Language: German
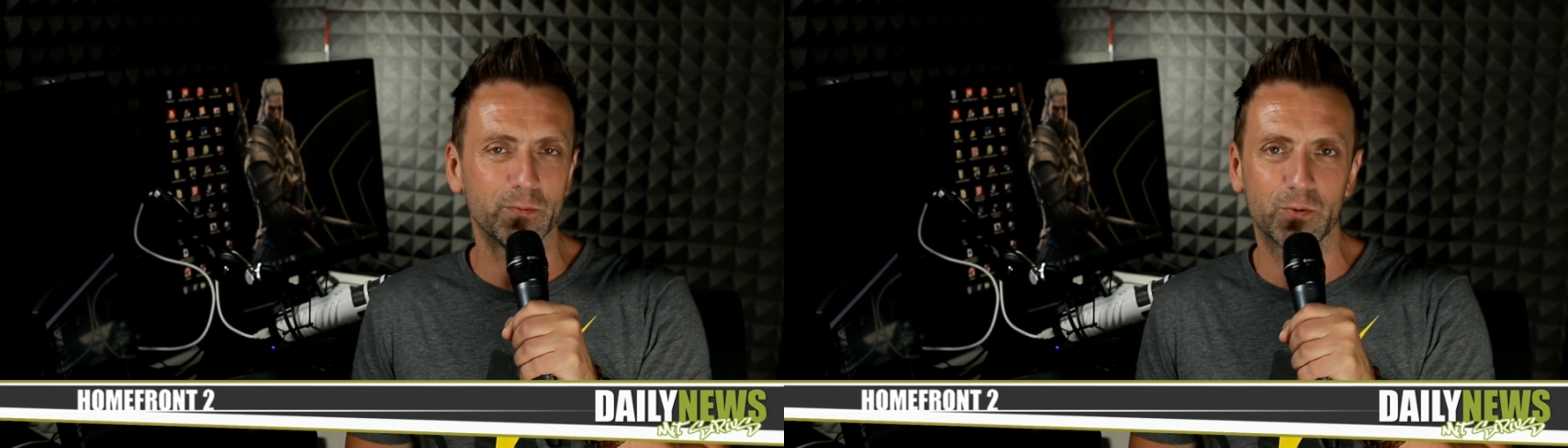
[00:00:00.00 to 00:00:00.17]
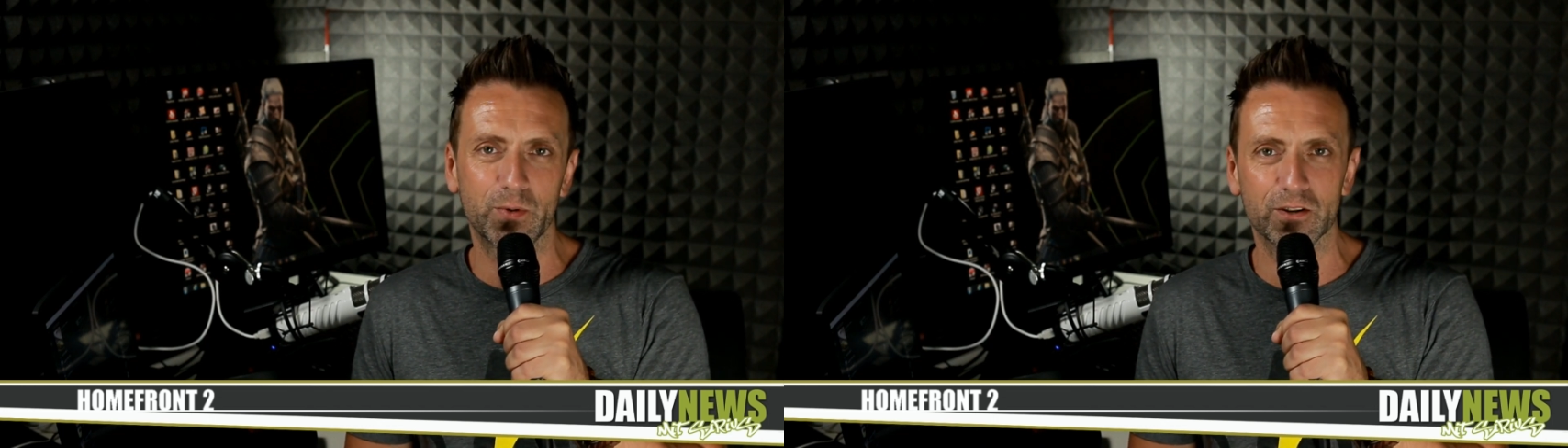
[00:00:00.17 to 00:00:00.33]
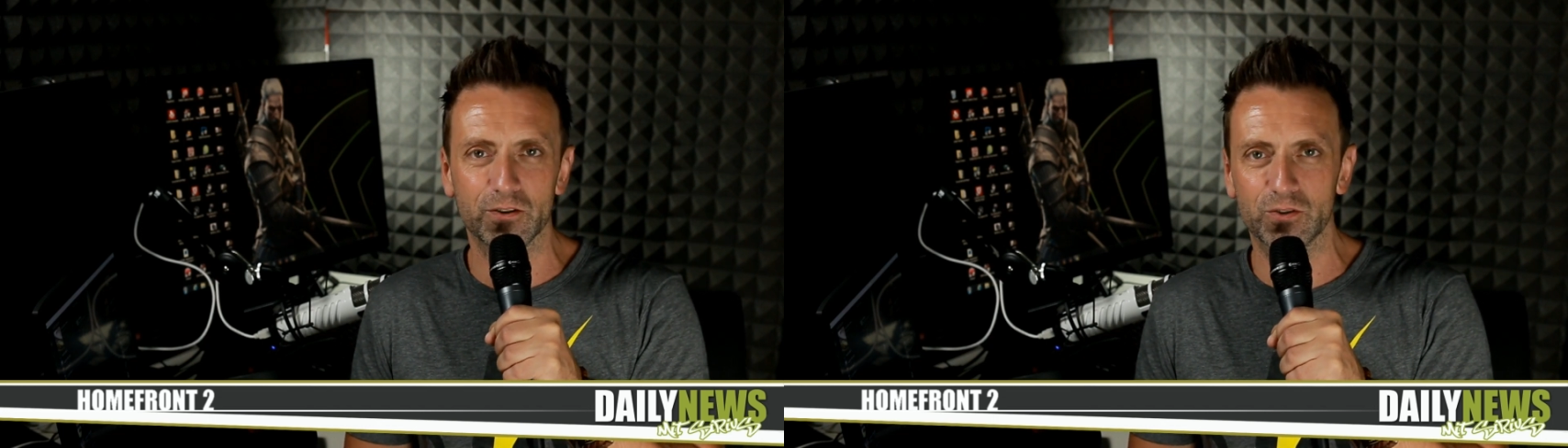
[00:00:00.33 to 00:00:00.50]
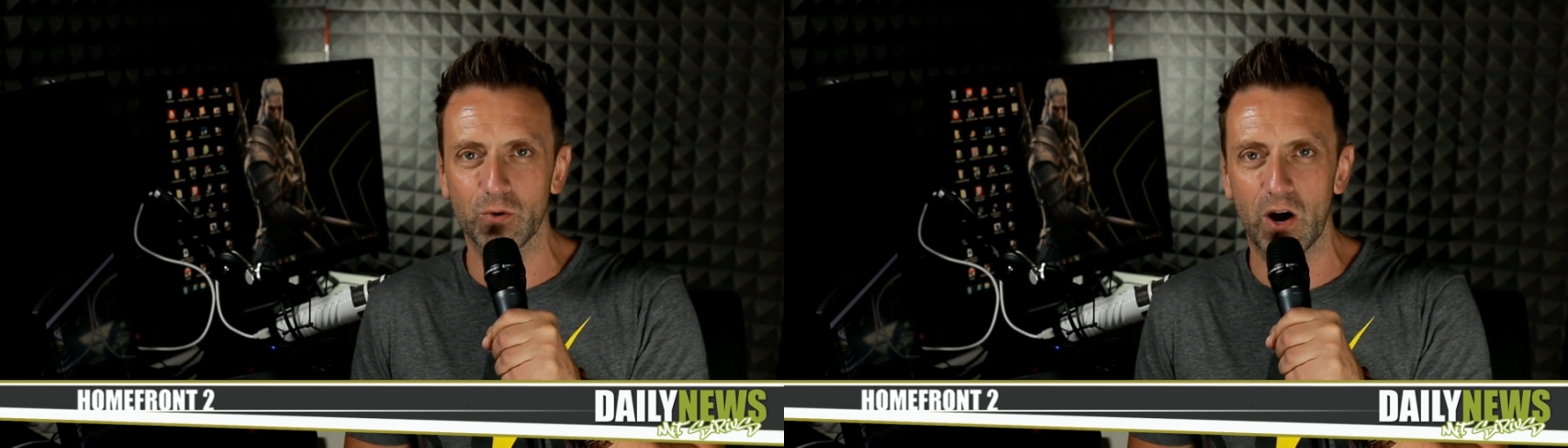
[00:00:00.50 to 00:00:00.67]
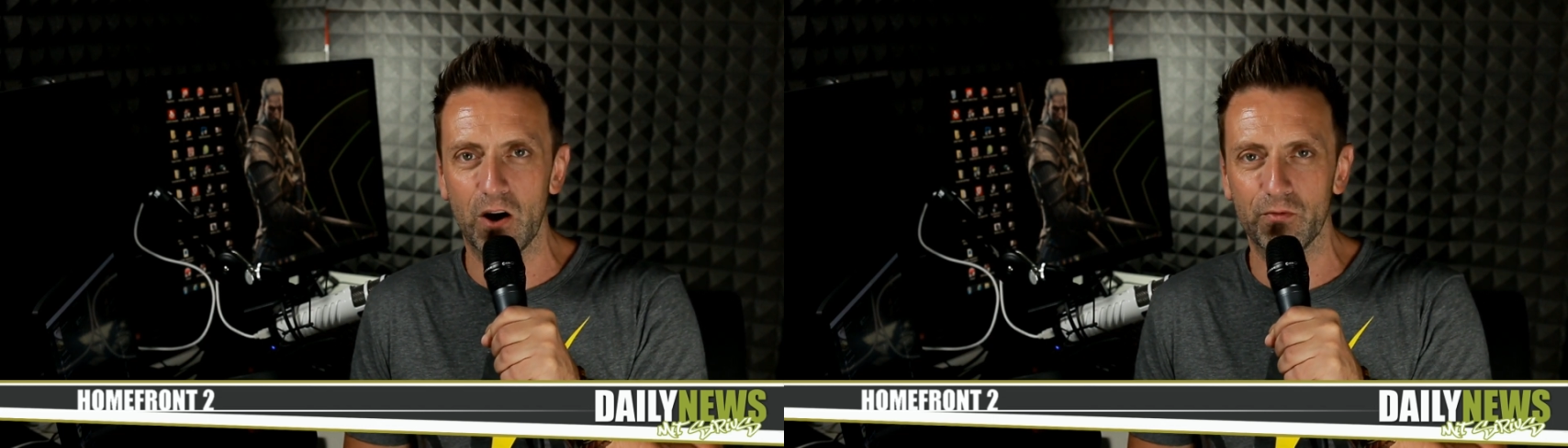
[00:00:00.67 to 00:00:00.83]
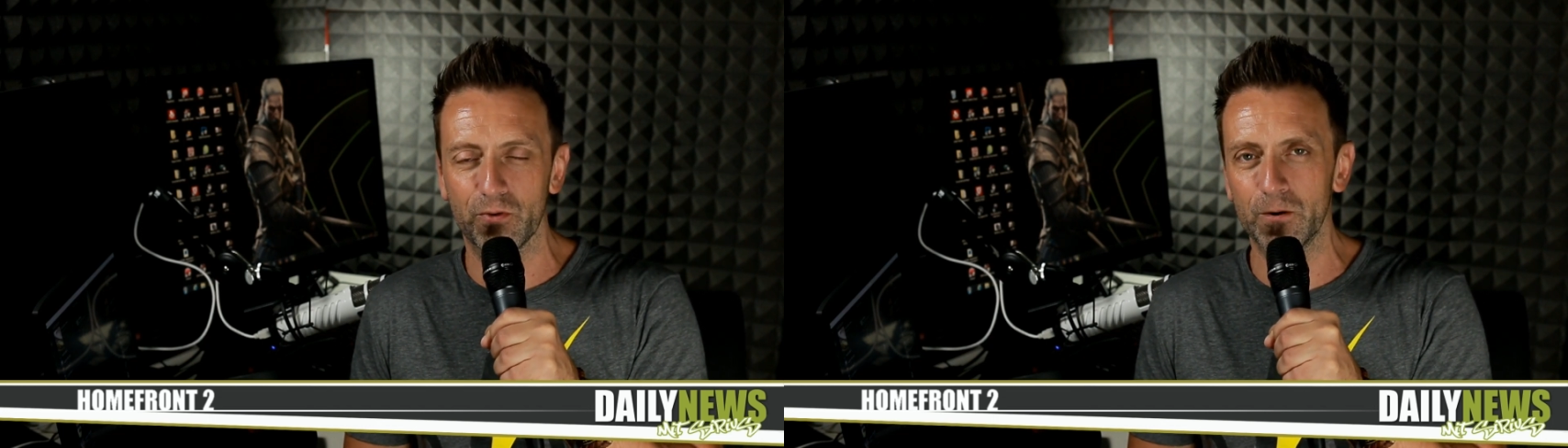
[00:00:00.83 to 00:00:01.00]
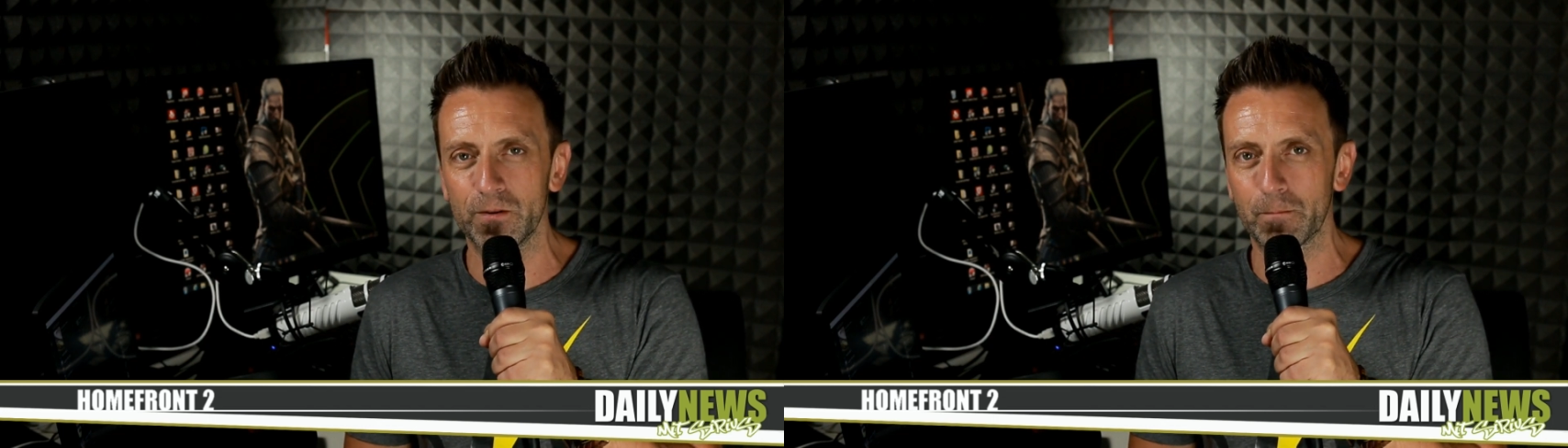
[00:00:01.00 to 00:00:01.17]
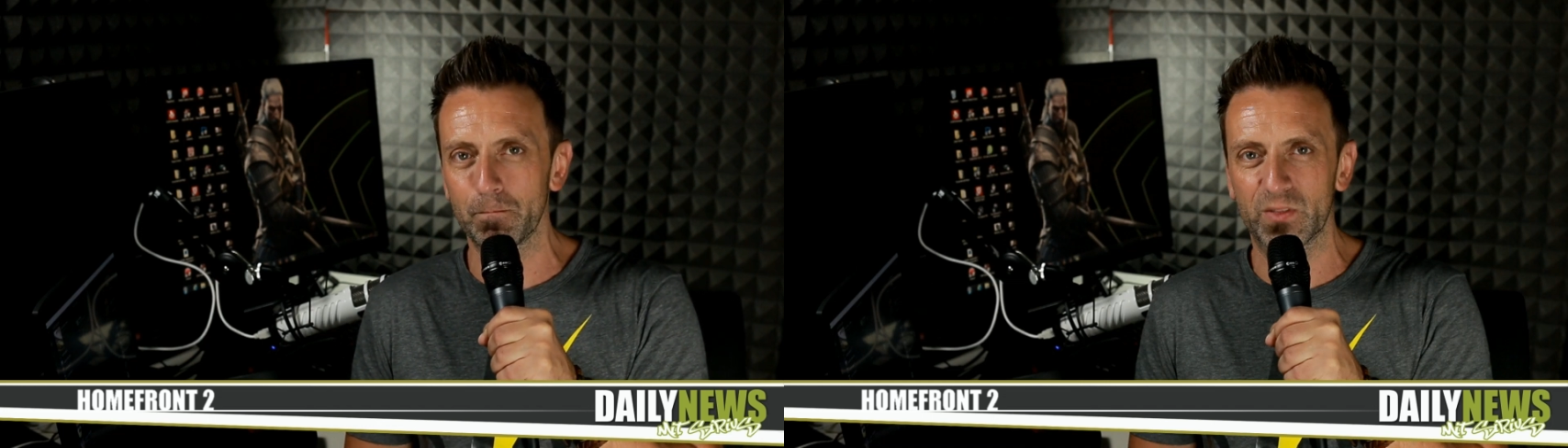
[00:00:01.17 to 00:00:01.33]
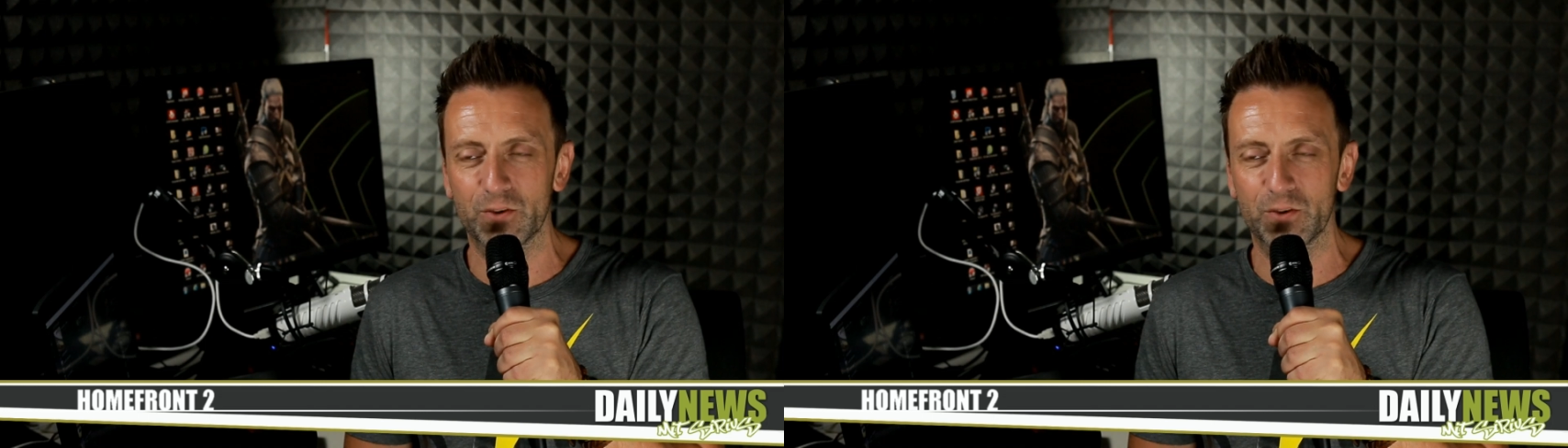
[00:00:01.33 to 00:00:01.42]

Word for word: Twitter und so auf und